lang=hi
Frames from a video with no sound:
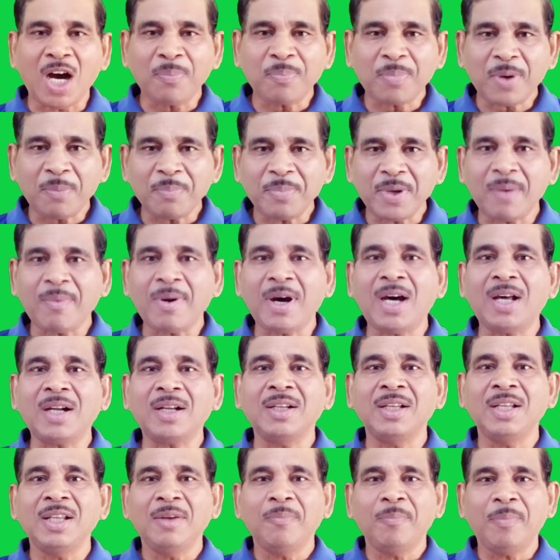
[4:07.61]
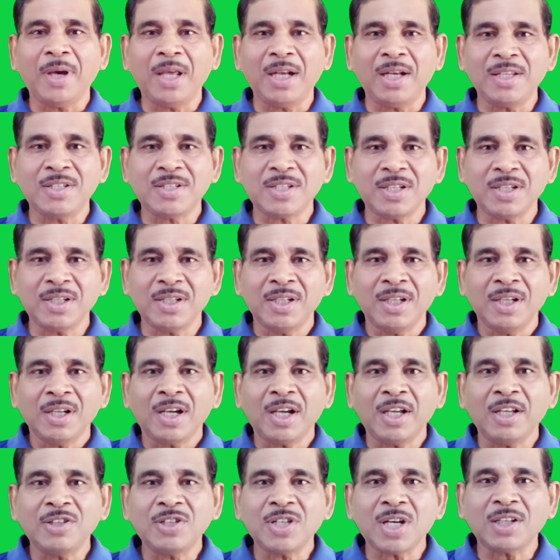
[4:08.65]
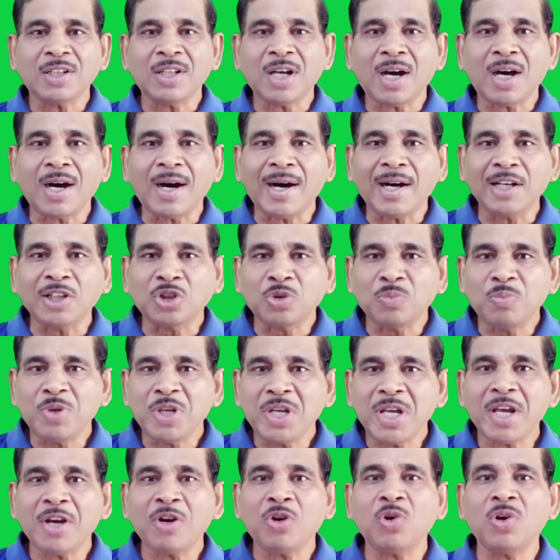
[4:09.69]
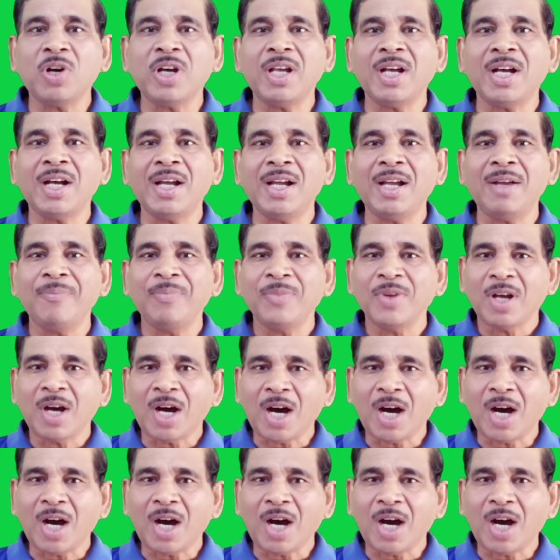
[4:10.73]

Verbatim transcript: आपका व्यवहार पहले से कहीं ज़्यादा आत्मीय हो गया है